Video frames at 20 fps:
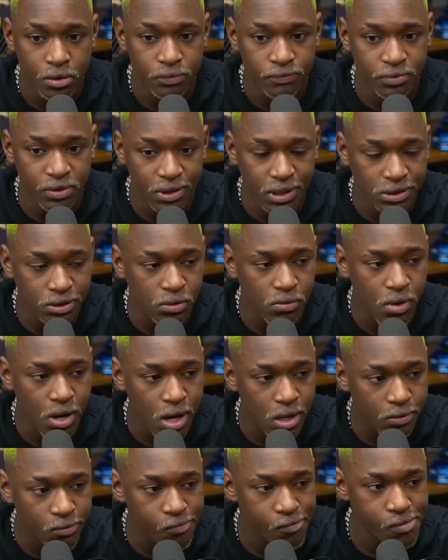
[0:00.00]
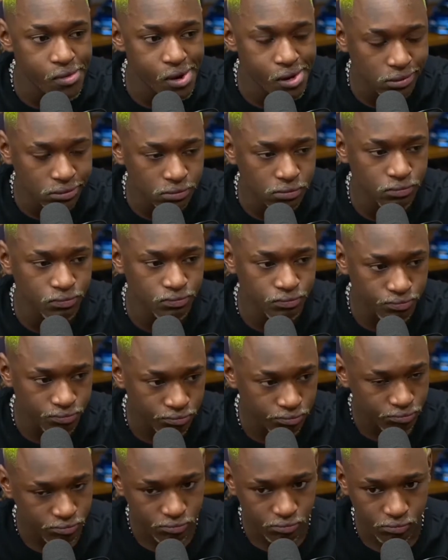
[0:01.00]
Fica de quatro, fica de...
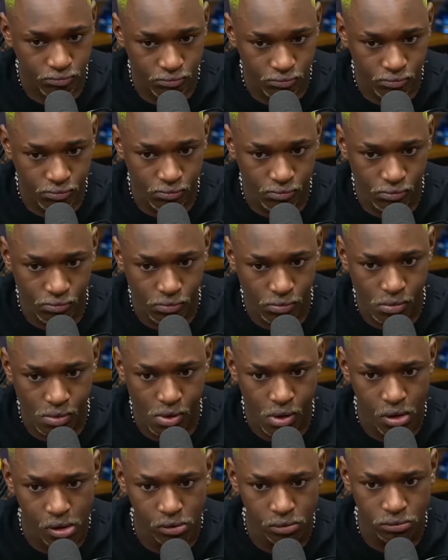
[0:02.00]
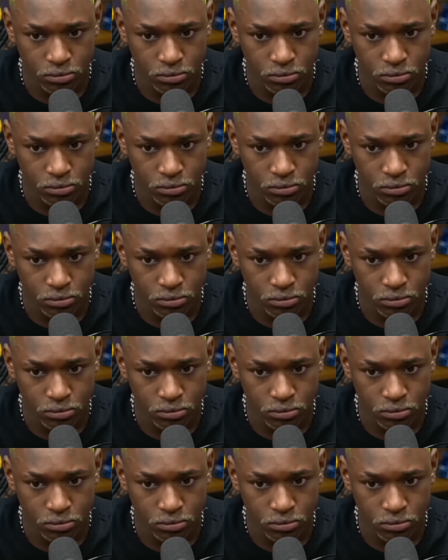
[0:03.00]
Ah, você não fala muito, né?